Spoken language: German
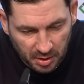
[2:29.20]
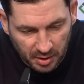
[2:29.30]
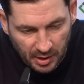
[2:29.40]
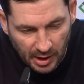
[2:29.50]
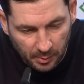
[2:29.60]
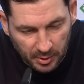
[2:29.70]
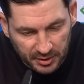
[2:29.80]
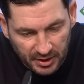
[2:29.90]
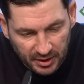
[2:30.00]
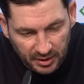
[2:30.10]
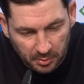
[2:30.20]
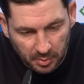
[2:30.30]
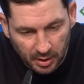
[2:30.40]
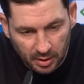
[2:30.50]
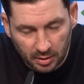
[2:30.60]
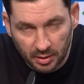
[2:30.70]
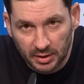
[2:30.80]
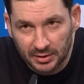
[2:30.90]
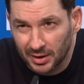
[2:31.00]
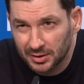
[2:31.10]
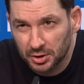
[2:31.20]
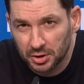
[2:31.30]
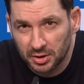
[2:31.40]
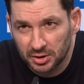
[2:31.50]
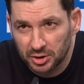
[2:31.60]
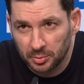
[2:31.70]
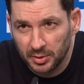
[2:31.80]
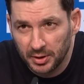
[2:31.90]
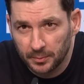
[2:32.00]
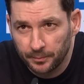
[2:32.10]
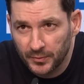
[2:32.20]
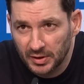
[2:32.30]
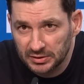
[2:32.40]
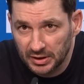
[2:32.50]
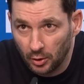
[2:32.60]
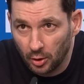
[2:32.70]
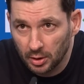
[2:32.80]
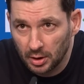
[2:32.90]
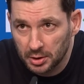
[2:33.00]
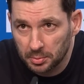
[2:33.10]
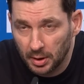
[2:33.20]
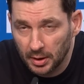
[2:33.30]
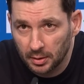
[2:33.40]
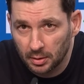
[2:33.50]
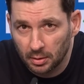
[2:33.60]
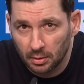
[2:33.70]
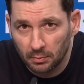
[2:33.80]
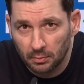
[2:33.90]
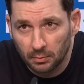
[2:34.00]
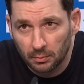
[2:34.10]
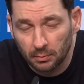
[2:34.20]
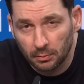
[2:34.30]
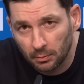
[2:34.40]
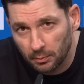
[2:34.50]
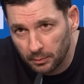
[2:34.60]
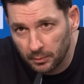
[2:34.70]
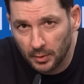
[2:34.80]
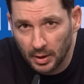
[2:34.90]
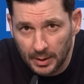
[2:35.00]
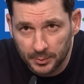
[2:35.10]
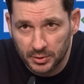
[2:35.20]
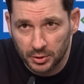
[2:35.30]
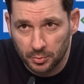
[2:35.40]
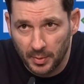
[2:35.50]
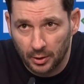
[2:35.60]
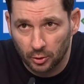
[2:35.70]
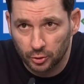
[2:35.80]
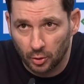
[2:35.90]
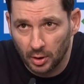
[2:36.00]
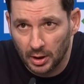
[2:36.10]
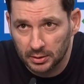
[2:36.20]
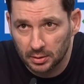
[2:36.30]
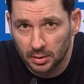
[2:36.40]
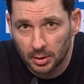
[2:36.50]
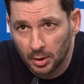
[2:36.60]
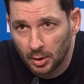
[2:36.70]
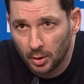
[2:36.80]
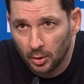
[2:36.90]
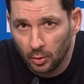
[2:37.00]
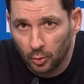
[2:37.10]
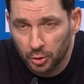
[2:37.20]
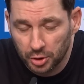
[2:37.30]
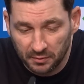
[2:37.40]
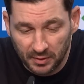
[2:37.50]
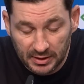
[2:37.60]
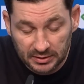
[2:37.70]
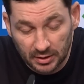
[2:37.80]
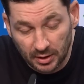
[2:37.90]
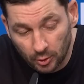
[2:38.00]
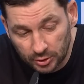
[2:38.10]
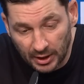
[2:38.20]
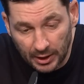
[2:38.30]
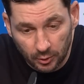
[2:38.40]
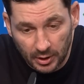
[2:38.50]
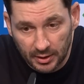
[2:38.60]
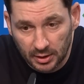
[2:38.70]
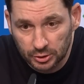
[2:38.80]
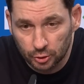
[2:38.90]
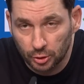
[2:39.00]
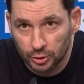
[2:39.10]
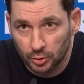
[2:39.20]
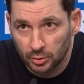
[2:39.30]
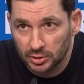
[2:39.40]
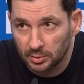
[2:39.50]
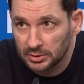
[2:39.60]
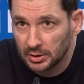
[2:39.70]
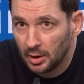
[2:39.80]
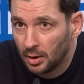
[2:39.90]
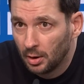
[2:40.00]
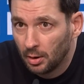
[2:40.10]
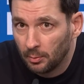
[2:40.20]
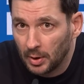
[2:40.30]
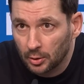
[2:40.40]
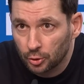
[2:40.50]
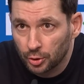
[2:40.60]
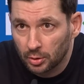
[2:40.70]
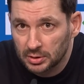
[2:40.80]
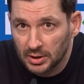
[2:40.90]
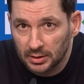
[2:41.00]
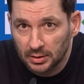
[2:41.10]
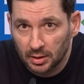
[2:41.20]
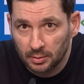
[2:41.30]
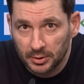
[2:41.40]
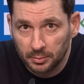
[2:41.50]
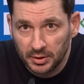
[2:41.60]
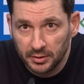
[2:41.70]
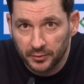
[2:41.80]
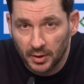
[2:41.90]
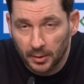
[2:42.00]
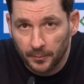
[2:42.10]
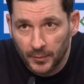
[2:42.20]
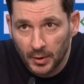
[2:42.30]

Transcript: in der Arbeit gegen den Ball, in der taktischen Disziplin sehr ordentlich waren. Ähm, Leipzig mehr Kontrolle hatte, logischerweise dann auch die eine oder andere Situation, das was Marco schon gesagt hatte mit dem Tiefgang,